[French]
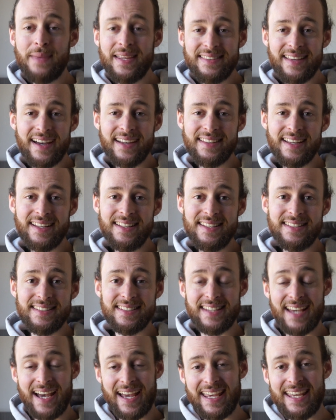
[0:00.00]
méta-analyse
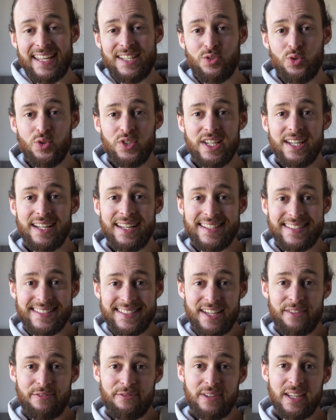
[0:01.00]
qui a étudié
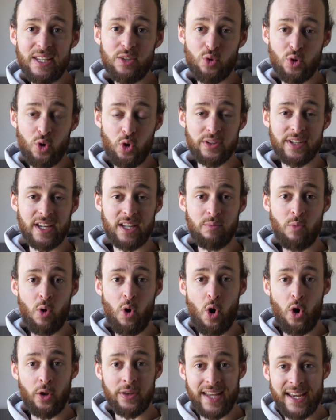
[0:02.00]
les effets de
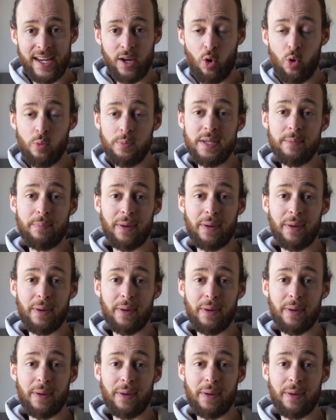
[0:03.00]
l'entraînement en aérobie